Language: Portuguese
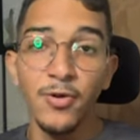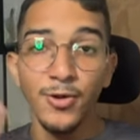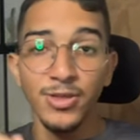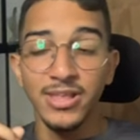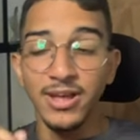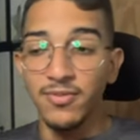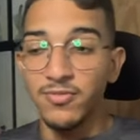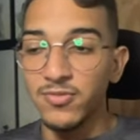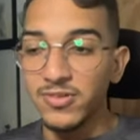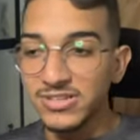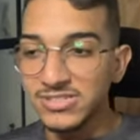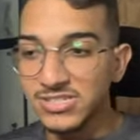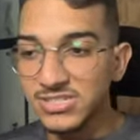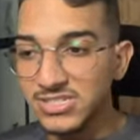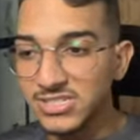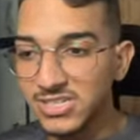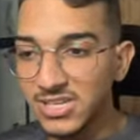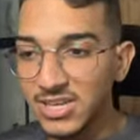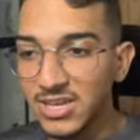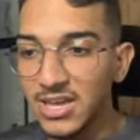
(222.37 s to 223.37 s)
eu ainda vou
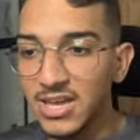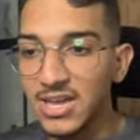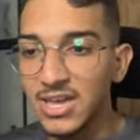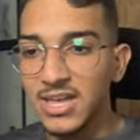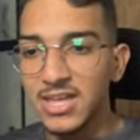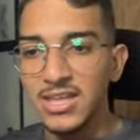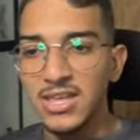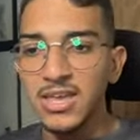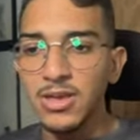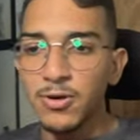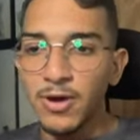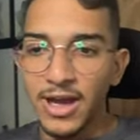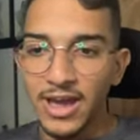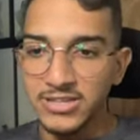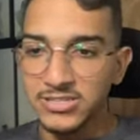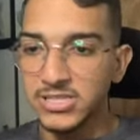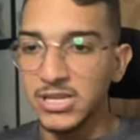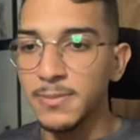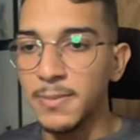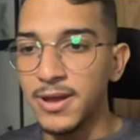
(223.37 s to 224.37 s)
assistir. E o
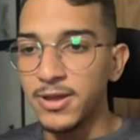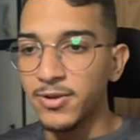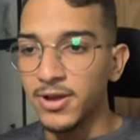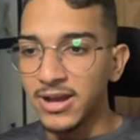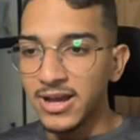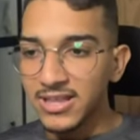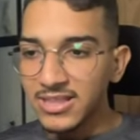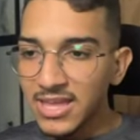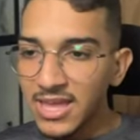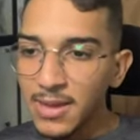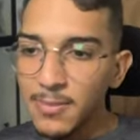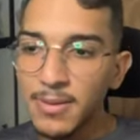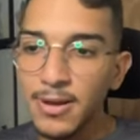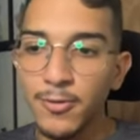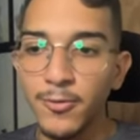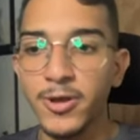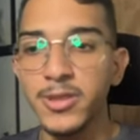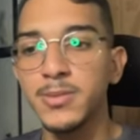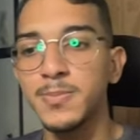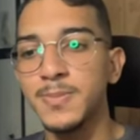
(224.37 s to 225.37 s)
resto, né? My Hero
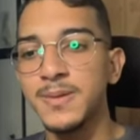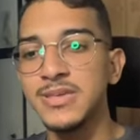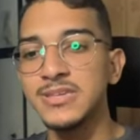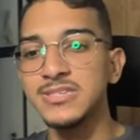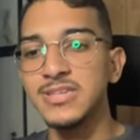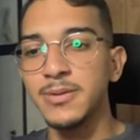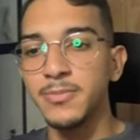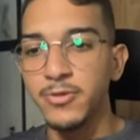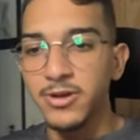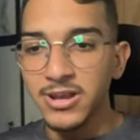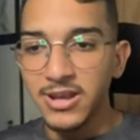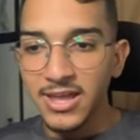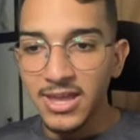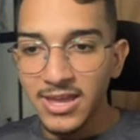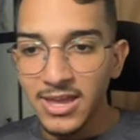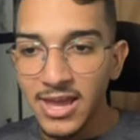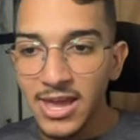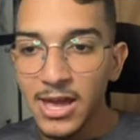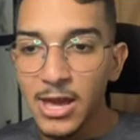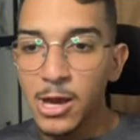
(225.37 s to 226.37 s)
Academia, One Piece, Demon
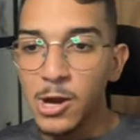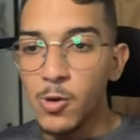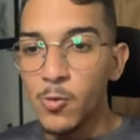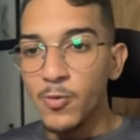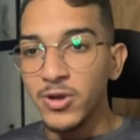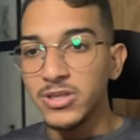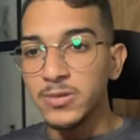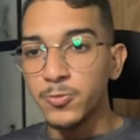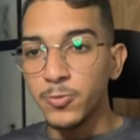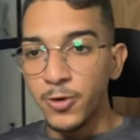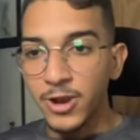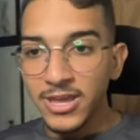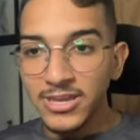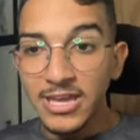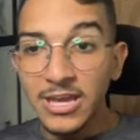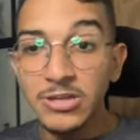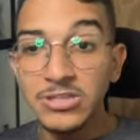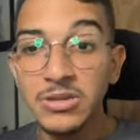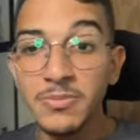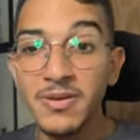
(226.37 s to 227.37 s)
Slayer,
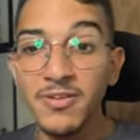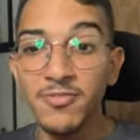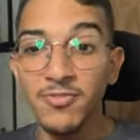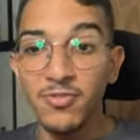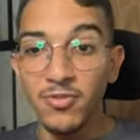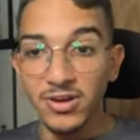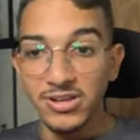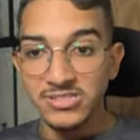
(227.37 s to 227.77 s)
Windbreaker, que eu também vou